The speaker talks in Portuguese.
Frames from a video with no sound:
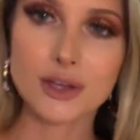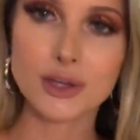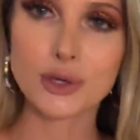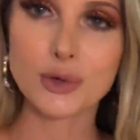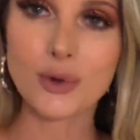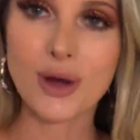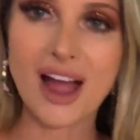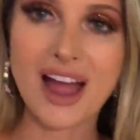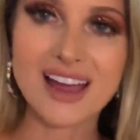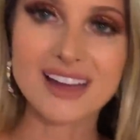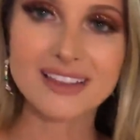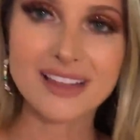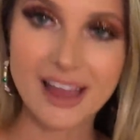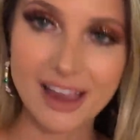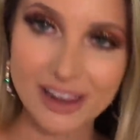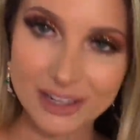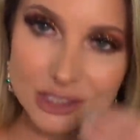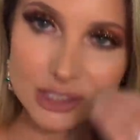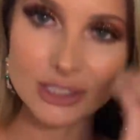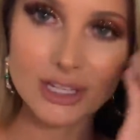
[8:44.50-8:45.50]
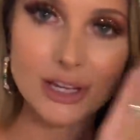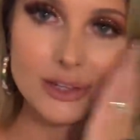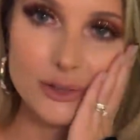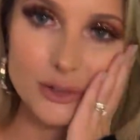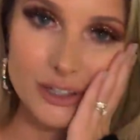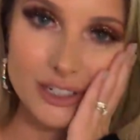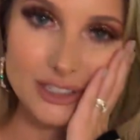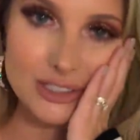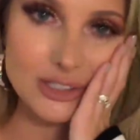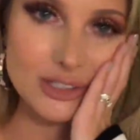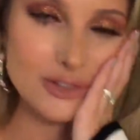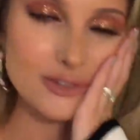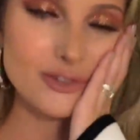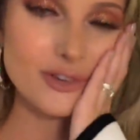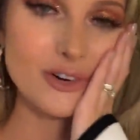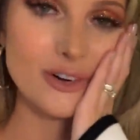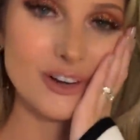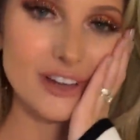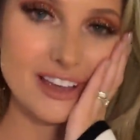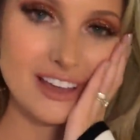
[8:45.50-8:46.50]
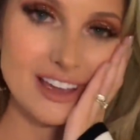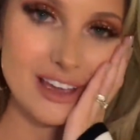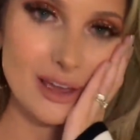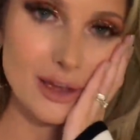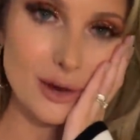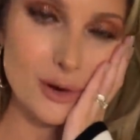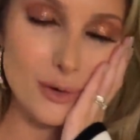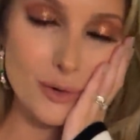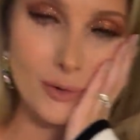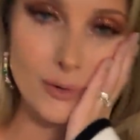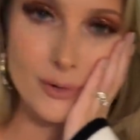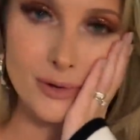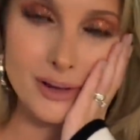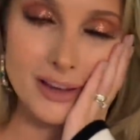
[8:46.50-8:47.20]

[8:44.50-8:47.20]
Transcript: E o highlight da noite foi eu